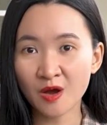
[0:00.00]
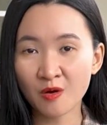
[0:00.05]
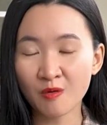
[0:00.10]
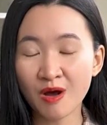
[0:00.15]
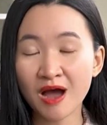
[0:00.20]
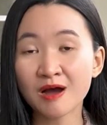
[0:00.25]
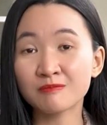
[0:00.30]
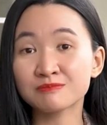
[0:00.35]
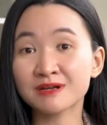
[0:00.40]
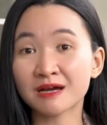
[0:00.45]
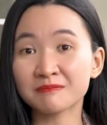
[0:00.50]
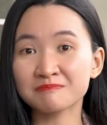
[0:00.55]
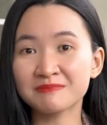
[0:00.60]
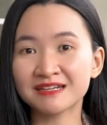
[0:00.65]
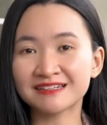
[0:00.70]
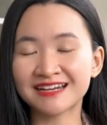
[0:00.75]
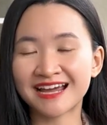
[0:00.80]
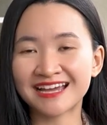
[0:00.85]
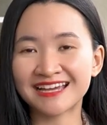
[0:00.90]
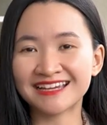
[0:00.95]
khóa học đặc
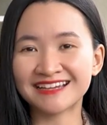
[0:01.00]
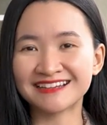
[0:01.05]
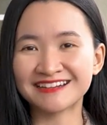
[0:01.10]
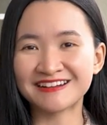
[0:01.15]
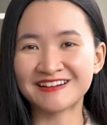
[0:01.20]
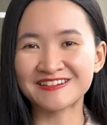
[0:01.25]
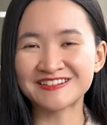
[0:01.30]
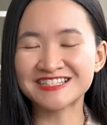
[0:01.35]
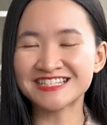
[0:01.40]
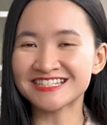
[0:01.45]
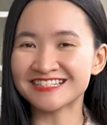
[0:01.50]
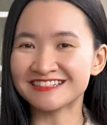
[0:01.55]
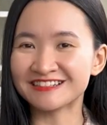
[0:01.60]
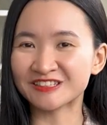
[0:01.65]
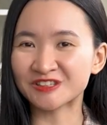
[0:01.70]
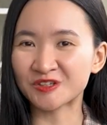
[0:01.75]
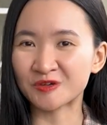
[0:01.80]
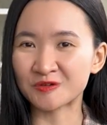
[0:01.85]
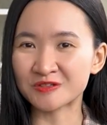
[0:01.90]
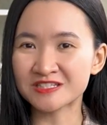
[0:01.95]
biệt này ờ, nó chỉ
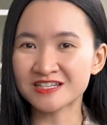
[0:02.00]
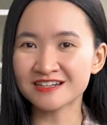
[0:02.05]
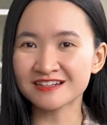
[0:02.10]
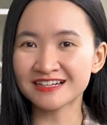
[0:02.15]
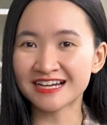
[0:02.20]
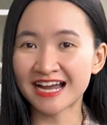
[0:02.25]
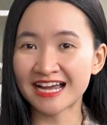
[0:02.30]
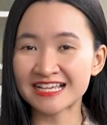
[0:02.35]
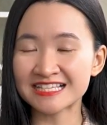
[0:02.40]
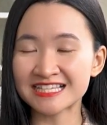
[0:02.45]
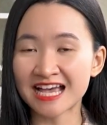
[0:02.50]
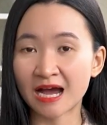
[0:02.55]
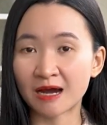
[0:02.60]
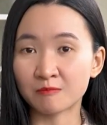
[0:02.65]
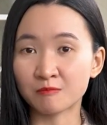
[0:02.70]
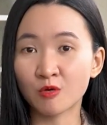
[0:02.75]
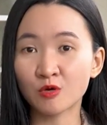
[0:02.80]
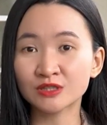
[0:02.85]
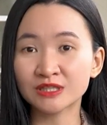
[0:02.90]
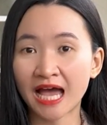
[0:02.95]
được tổ chức khai
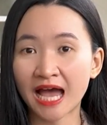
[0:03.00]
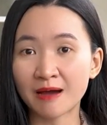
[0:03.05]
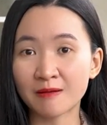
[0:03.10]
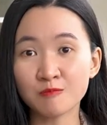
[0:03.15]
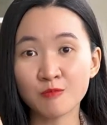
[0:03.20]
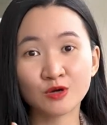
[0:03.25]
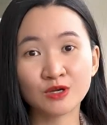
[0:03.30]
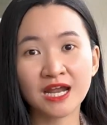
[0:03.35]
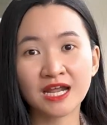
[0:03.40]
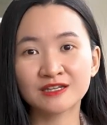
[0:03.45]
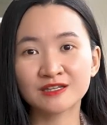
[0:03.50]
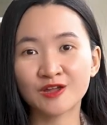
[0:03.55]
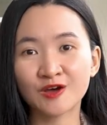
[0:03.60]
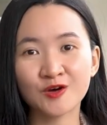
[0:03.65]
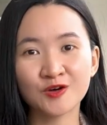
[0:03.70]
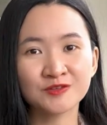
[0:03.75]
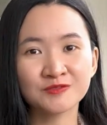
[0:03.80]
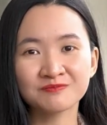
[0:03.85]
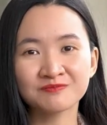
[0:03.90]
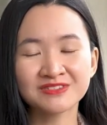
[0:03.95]
giảng mỗi tháng một lần
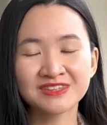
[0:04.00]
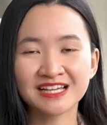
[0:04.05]
thôi